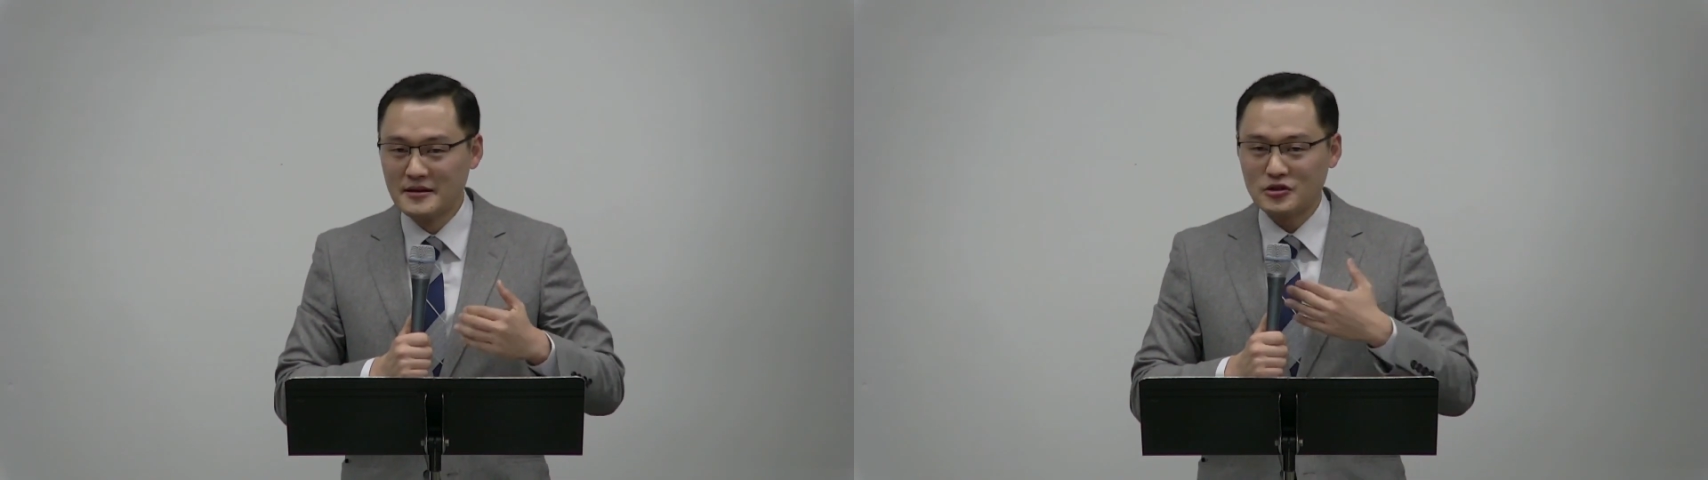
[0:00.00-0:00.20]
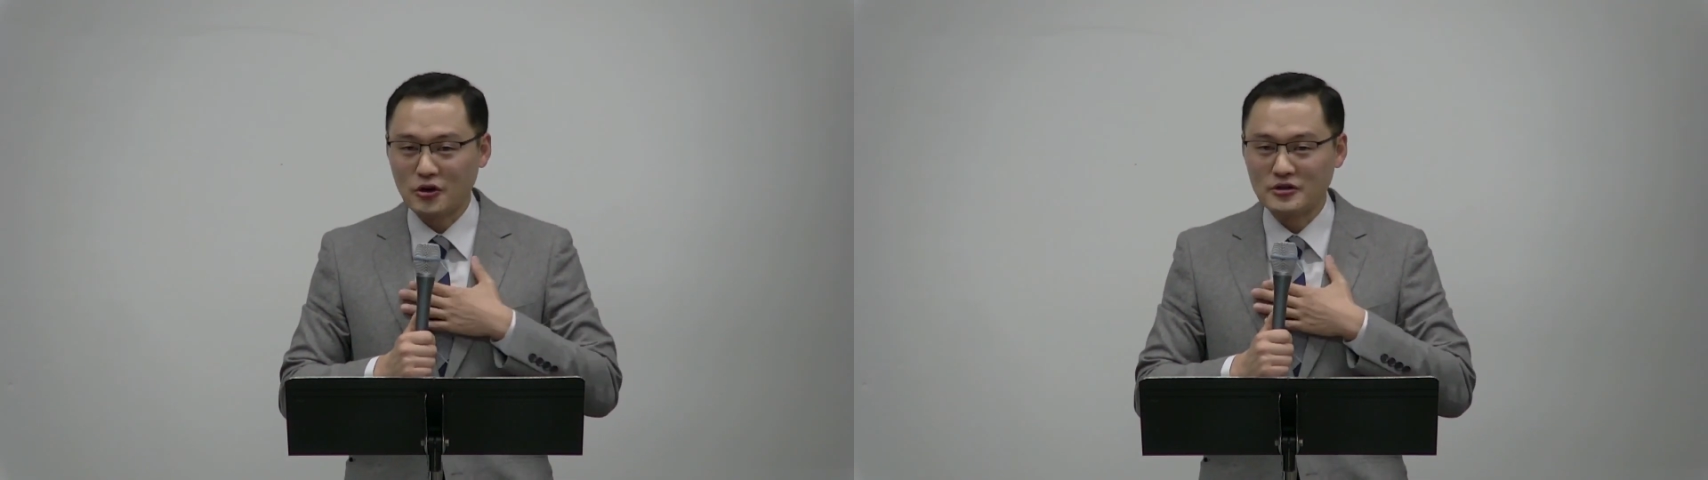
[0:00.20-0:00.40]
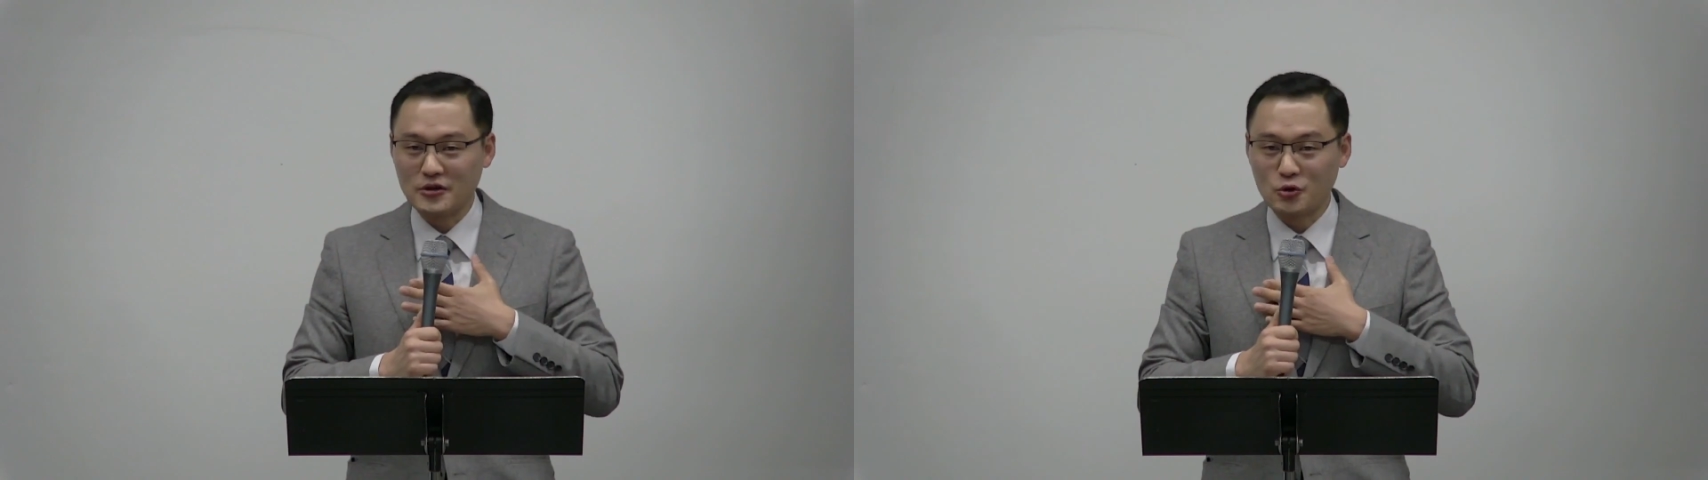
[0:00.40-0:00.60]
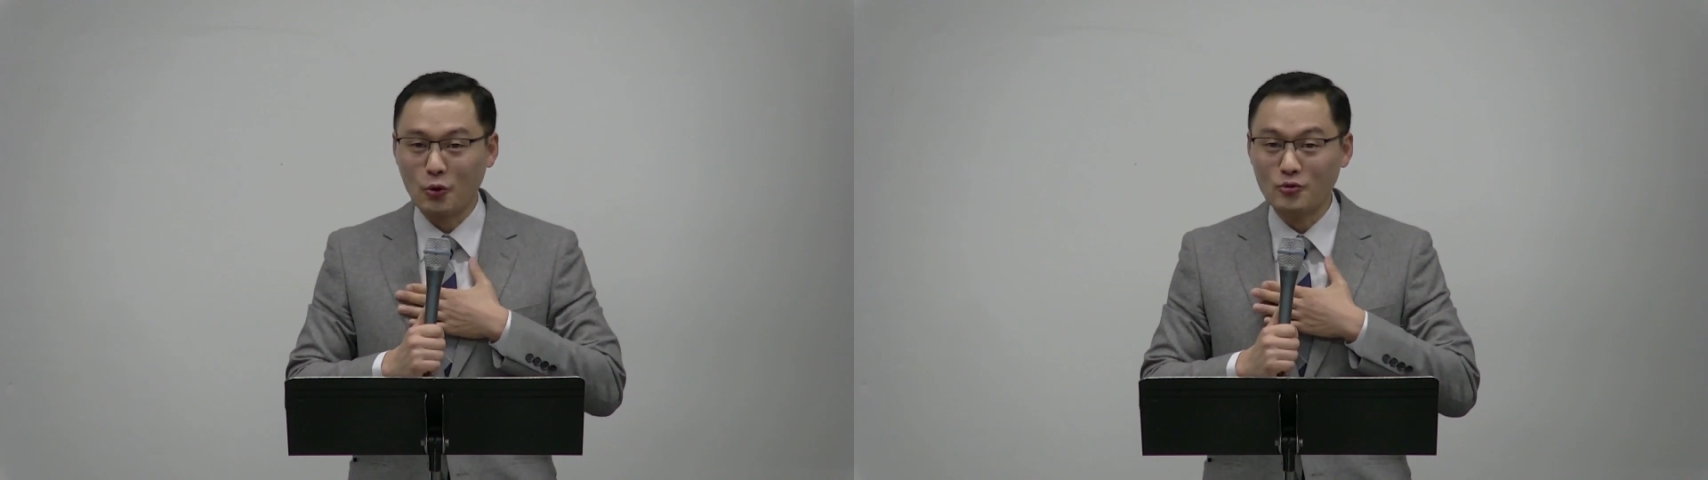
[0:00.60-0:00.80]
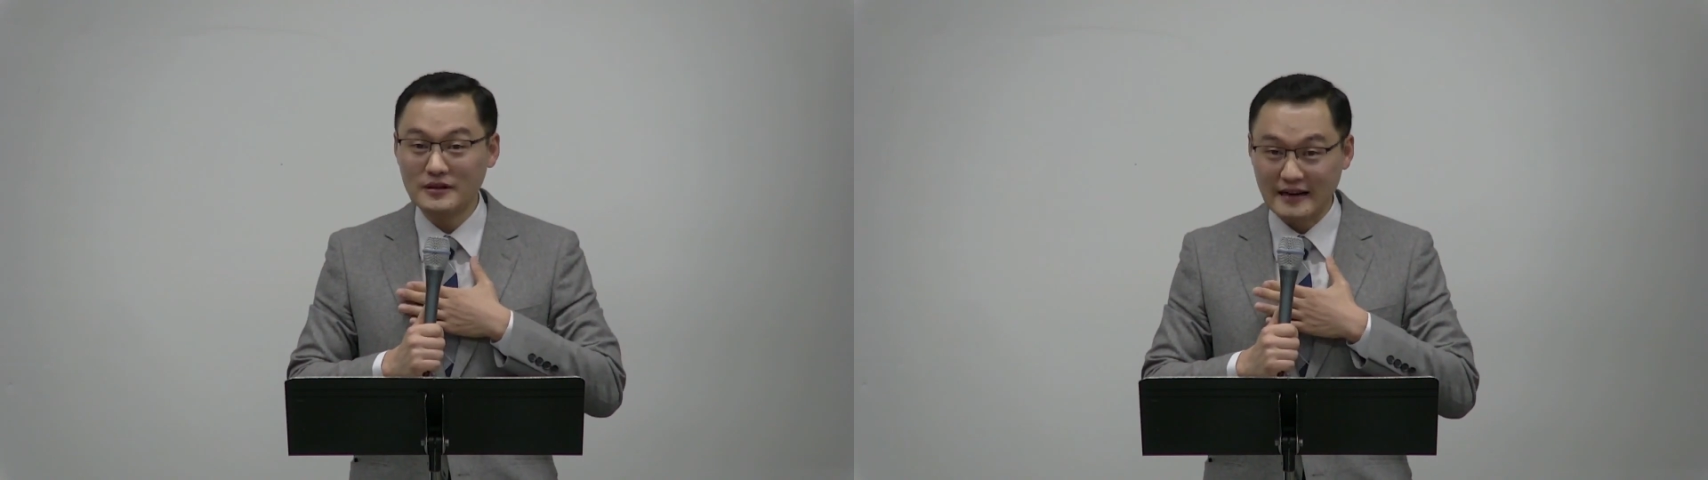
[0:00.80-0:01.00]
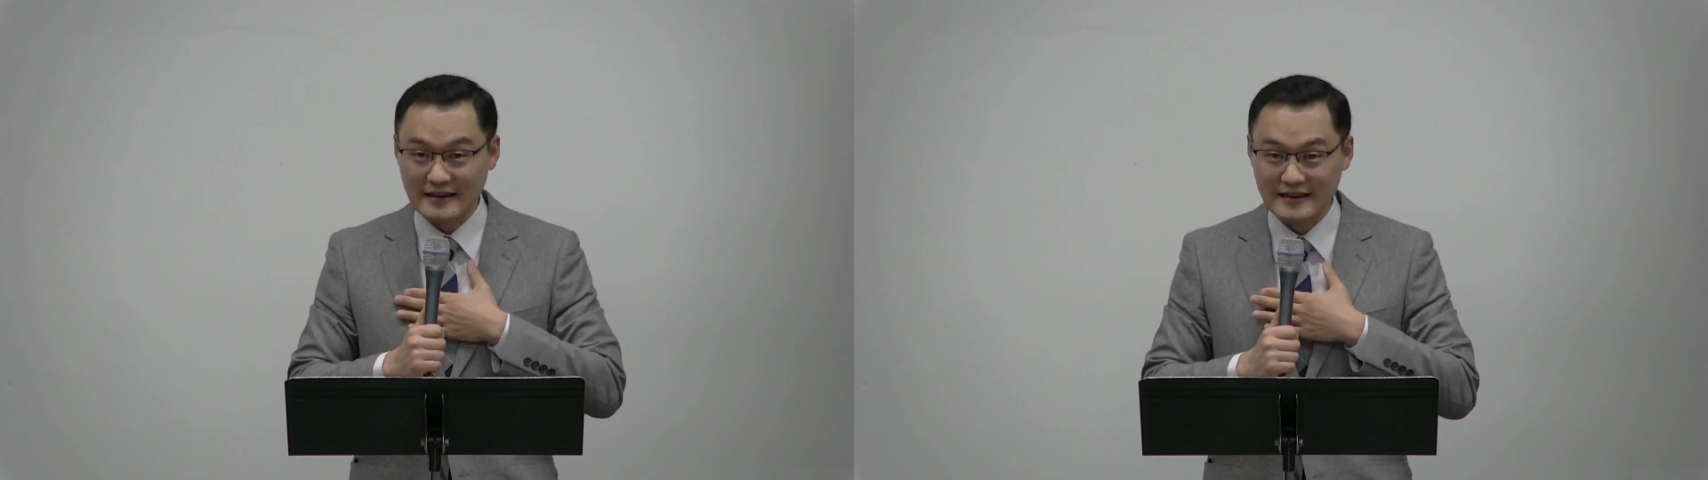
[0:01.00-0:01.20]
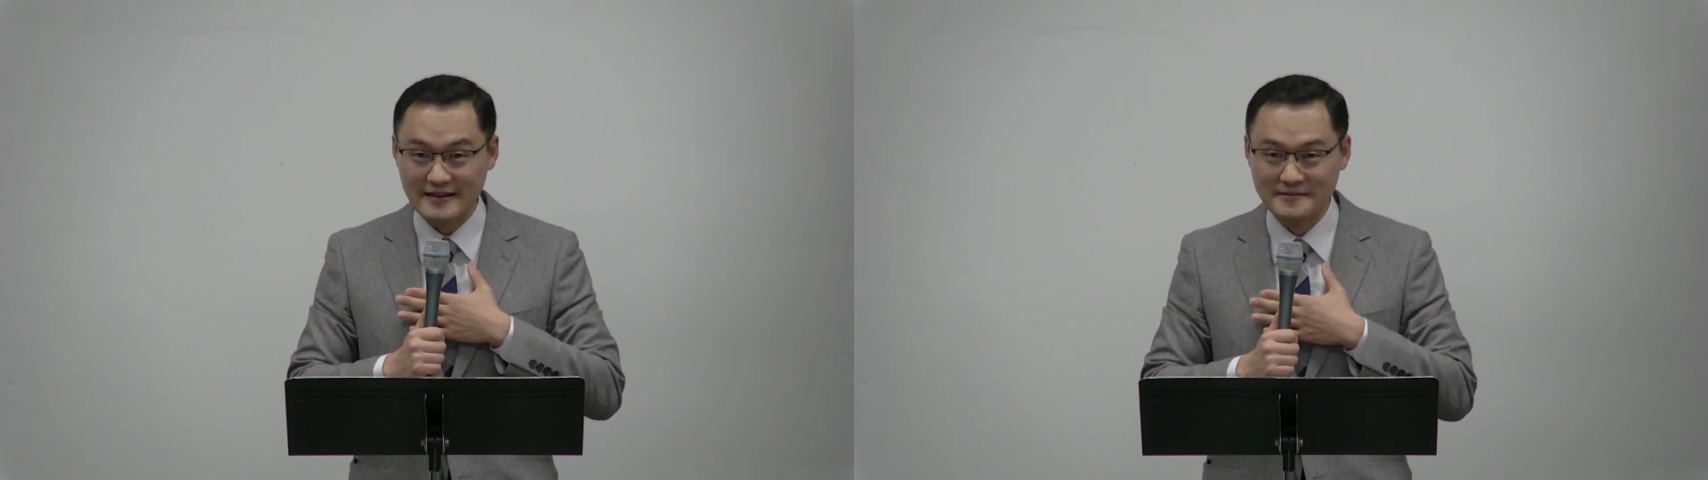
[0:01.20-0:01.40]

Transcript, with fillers: 정작 좋은 땅이